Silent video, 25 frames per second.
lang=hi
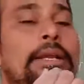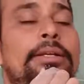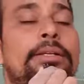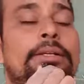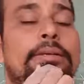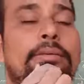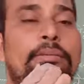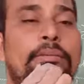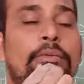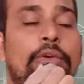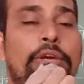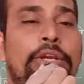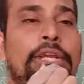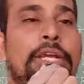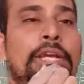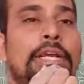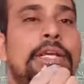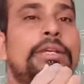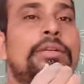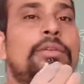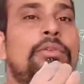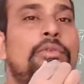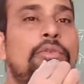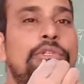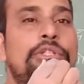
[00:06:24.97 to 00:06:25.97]
मुख्य
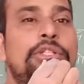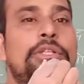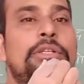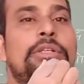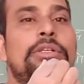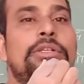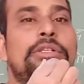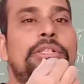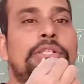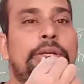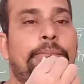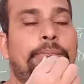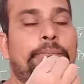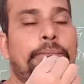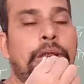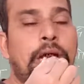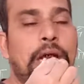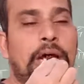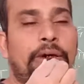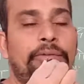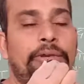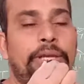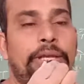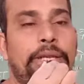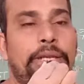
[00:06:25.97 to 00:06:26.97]
कुछ
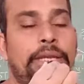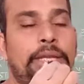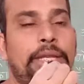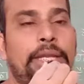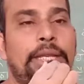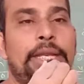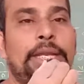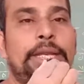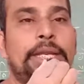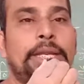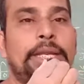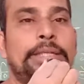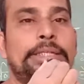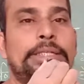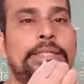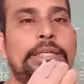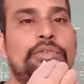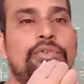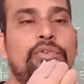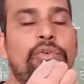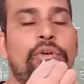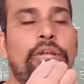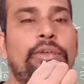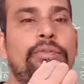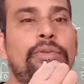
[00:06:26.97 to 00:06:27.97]
शब्दावली की यानी इनसे
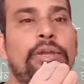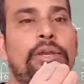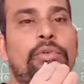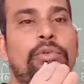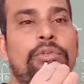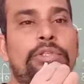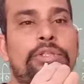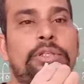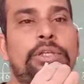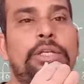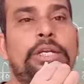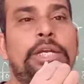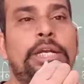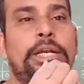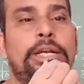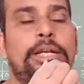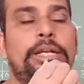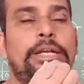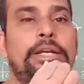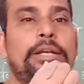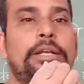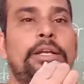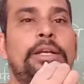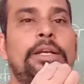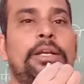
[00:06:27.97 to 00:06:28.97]
जुड़े हुए कुछ
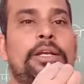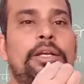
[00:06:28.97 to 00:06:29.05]
रिलेटेड